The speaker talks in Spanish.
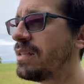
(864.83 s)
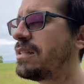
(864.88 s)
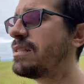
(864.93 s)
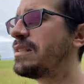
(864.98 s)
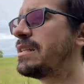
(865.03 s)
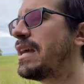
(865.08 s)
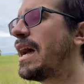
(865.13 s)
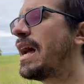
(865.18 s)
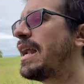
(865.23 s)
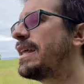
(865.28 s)

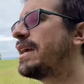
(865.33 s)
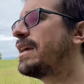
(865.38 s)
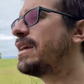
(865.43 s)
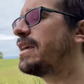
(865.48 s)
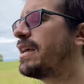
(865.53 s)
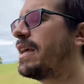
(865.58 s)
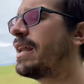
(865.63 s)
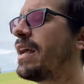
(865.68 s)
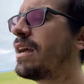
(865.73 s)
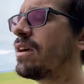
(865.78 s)
Si
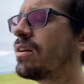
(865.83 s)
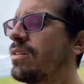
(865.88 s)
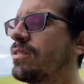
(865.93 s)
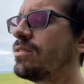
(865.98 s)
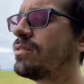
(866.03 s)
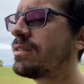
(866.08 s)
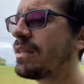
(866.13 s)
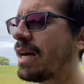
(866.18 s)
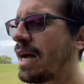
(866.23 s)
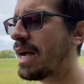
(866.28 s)
alguien quiere
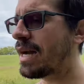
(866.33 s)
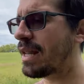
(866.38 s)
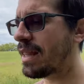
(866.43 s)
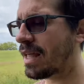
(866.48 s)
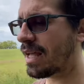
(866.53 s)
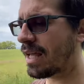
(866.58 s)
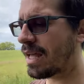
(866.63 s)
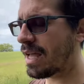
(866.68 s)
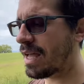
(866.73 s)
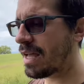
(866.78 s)
contar
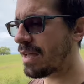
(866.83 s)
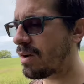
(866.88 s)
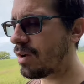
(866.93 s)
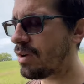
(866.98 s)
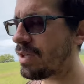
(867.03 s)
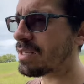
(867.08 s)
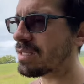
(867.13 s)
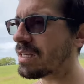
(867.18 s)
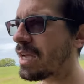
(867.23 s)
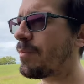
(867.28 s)
de que,
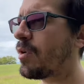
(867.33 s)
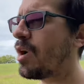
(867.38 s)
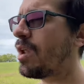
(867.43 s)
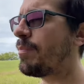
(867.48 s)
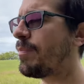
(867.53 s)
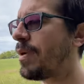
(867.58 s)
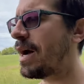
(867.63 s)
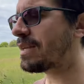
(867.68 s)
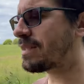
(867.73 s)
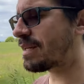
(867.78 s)
oye
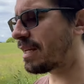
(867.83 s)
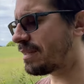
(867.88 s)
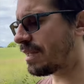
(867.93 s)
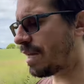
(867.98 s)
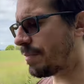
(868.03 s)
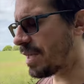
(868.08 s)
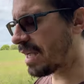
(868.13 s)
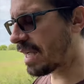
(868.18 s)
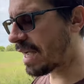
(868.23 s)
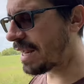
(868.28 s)
Samuel,
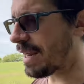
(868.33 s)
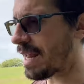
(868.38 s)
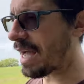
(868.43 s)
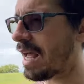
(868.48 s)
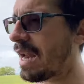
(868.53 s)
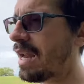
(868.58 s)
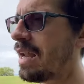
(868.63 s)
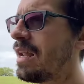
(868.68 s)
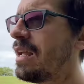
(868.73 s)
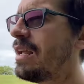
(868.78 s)
pásate a mi
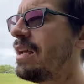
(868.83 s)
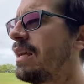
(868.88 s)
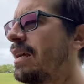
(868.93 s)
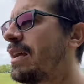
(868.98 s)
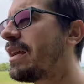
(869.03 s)
canal,